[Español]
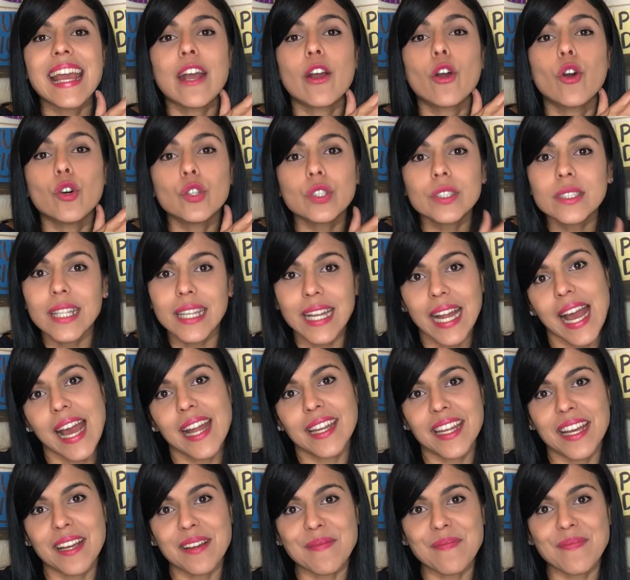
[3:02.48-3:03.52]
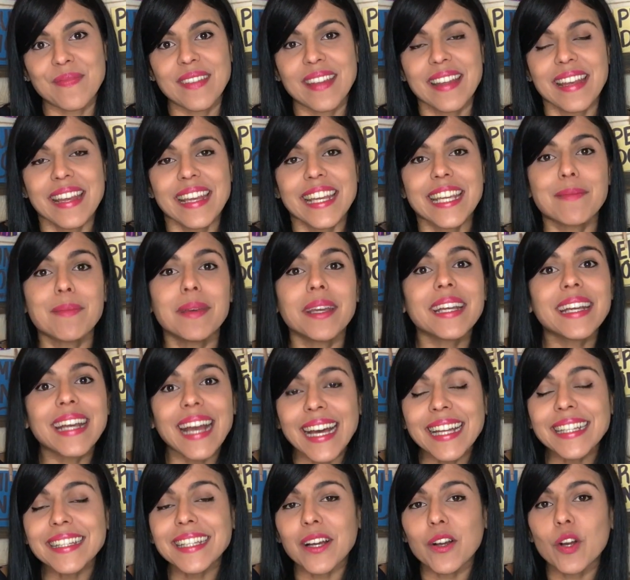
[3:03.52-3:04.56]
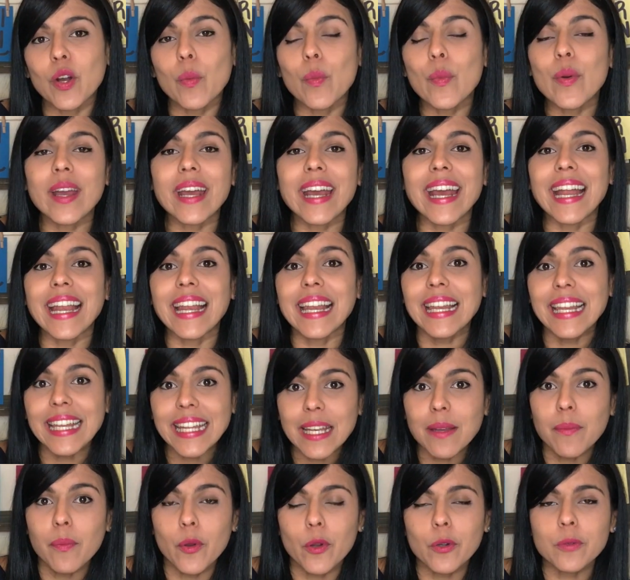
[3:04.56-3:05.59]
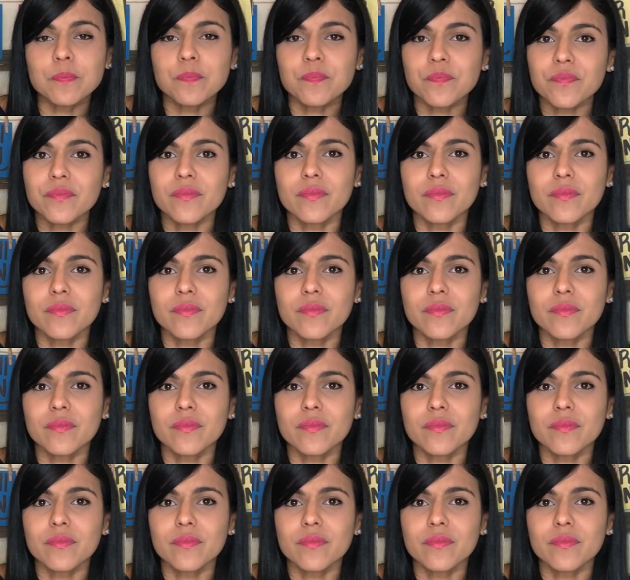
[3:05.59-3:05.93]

contraria. Y me encanta cómo el libro